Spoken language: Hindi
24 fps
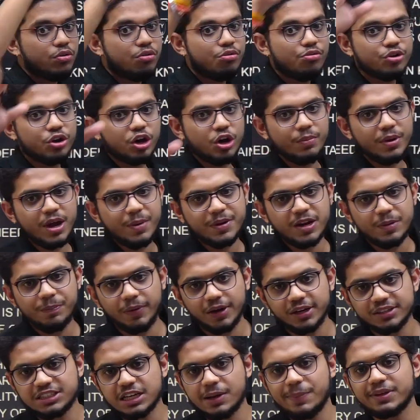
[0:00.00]
उनको मैं अपना
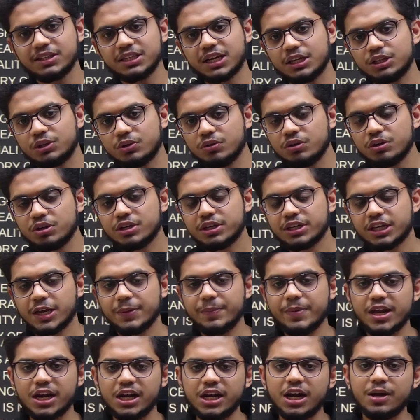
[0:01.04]
परिचय बता दूं कि
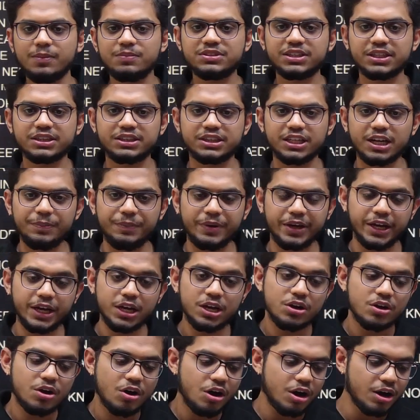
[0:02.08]
मेरा नाम सत्यम है
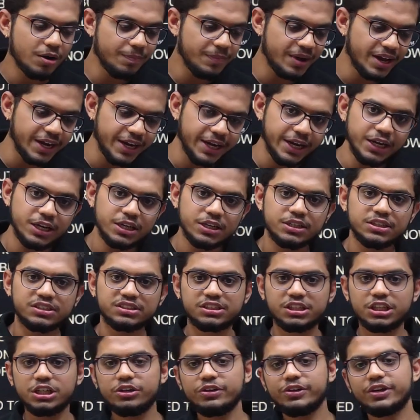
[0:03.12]
और मैंने
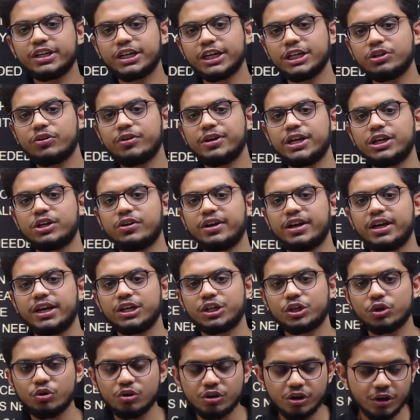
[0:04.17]
सी यू टी ट्वेंटी ट्वेंटी
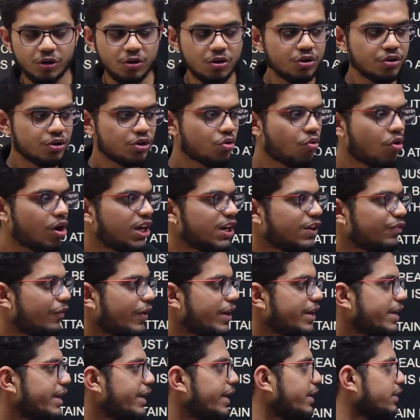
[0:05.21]
टू को क्वालिफाई
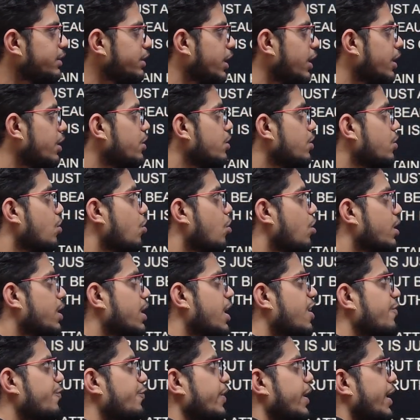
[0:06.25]
किया था और
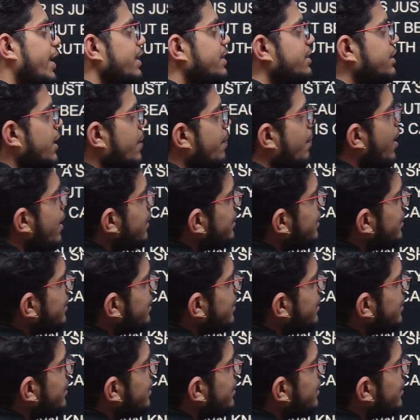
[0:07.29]
काफ़ी अच्छे मार्क्स